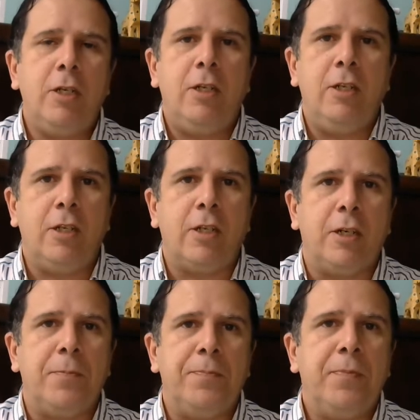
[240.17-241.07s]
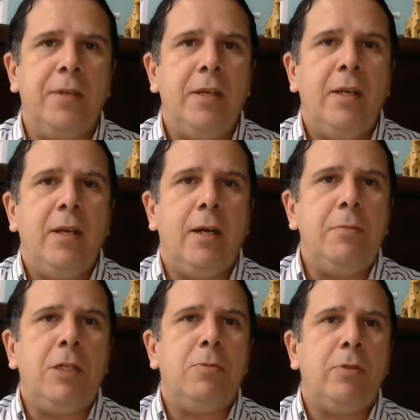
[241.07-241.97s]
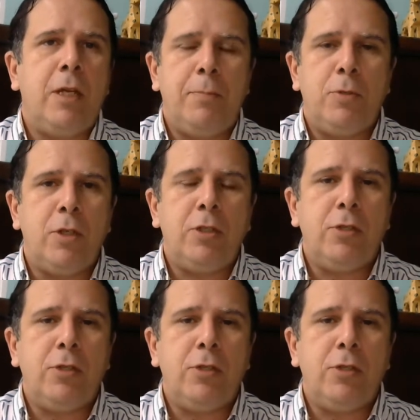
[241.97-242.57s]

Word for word: clínica. Ao mesmo tempo, gente,